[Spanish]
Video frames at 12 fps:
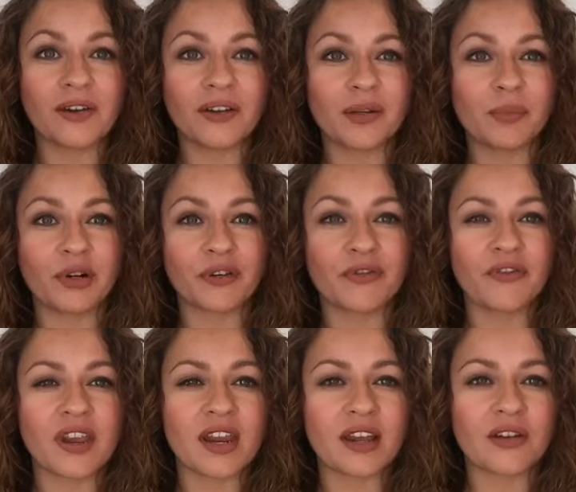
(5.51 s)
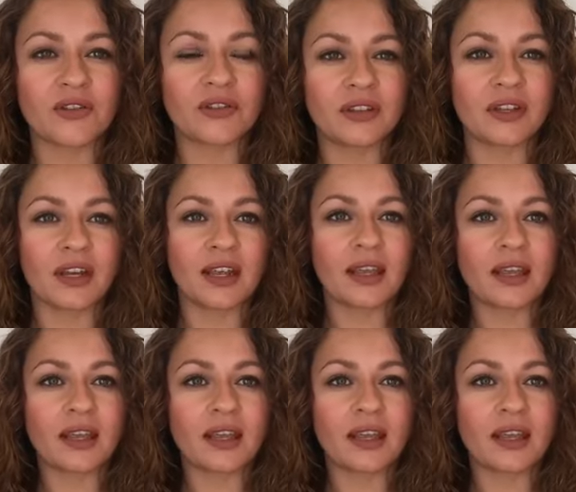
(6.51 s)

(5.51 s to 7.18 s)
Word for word: y por fin encontré